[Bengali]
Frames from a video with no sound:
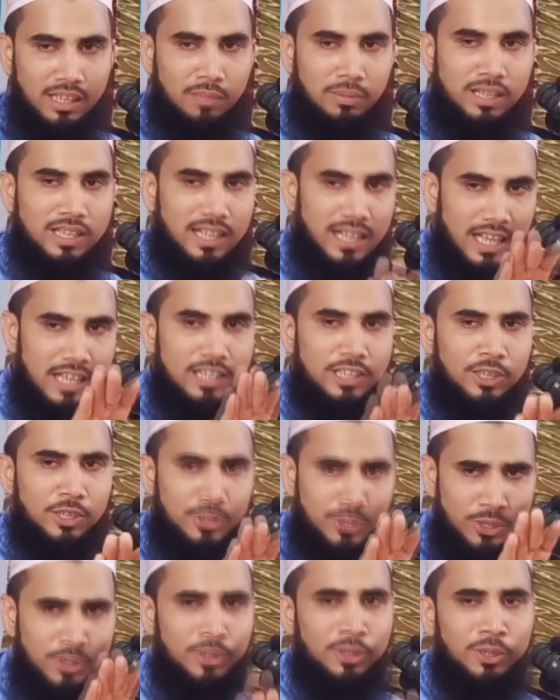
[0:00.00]
ভাষা গালি
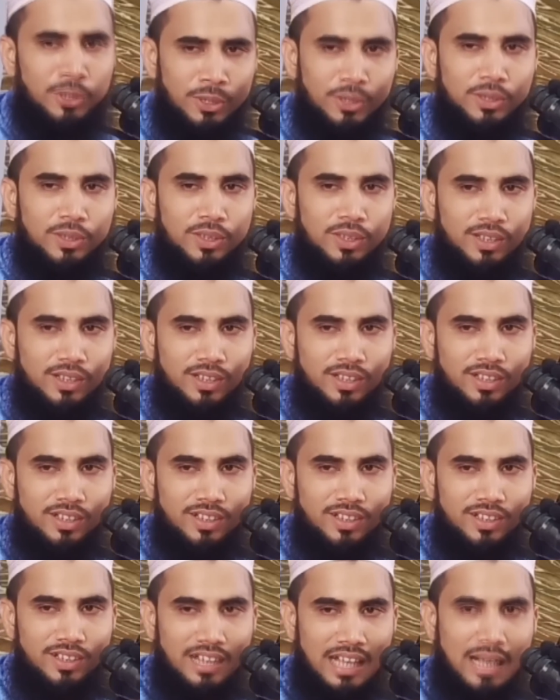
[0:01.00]
দিছু
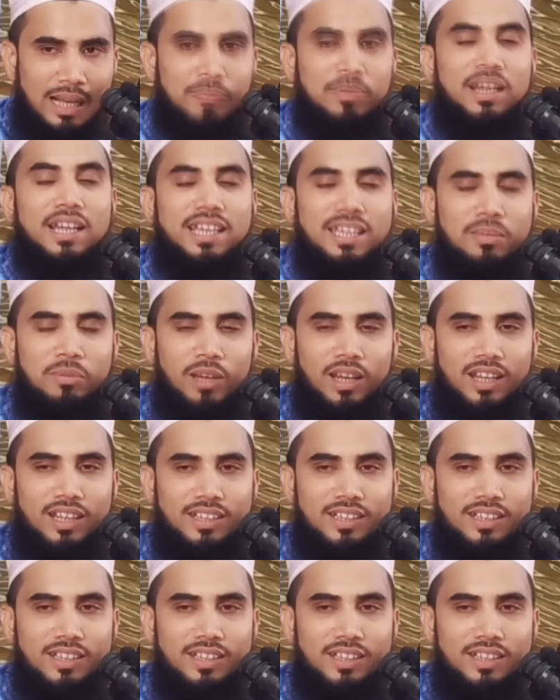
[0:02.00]
আপনারা কি বলেন